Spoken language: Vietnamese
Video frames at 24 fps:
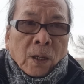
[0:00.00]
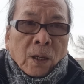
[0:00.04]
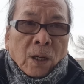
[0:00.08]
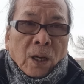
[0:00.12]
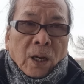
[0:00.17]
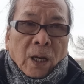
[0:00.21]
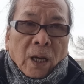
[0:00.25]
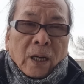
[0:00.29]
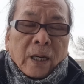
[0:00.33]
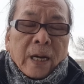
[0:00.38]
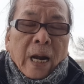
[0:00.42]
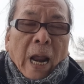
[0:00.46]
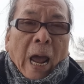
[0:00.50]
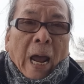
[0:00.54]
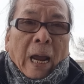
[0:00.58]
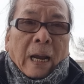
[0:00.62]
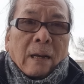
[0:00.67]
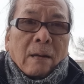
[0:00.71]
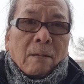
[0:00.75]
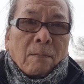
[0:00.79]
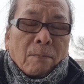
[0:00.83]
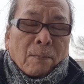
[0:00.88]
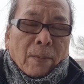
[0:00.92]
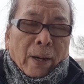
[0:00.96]
hiện
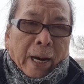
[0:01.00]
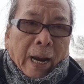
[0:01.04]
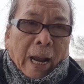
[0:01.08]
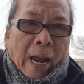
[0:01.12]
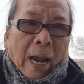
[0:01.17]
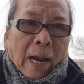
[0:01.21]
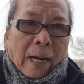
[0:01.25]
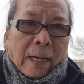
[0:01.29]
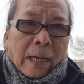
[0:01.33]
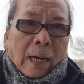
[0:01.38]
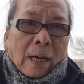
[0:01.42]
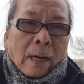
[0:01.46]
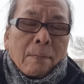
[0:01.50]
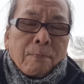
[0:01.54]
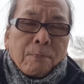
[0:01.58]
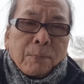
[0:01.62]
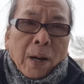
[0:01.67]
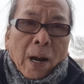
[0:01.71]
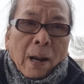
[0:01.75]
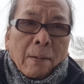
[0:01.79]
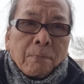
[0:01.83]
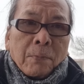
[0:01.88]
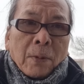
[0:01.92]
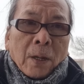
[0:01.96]
đại mà Nga đã lắp
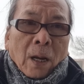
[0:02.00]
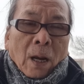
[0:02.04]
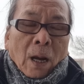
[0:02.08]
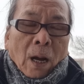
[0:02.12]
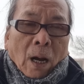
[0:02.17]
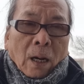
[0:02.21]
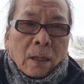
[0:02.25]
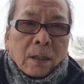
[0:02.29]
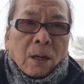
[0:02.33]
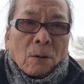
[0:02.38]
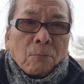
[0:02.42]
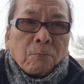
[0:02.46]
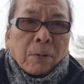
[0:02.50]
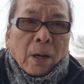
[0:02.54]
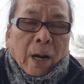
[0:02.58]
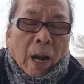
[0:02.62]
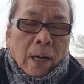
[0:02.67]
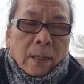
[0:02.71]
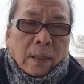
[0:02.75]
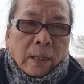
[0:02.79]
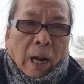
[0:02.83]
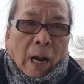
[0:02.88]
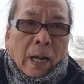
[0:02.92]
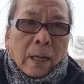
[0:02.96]
ráp ở trong
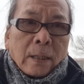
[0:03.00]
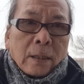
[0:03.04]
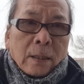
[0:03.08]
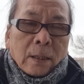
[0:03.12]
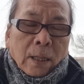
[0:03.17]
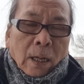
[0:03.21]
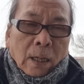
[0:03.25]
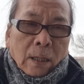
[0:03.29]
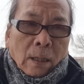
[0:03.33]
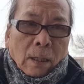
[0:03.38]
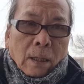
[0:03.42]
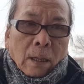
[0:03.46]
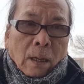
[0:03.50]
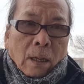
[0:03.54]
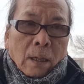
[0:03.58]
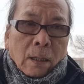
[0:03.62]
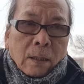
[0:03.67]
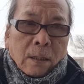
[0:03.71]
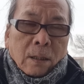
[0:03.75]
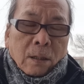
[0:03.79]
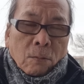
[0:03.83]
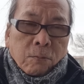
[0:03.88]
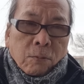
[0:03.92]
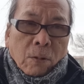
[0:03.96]
các trái tên lửa
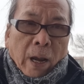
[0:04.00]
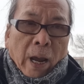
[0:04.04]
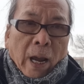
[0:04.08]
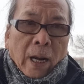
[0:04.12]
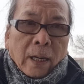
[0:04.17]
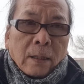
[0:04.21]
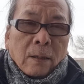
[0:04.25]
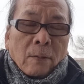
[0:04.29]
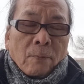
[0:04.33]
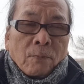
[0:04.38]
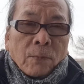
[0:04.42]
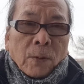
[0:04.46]
rocket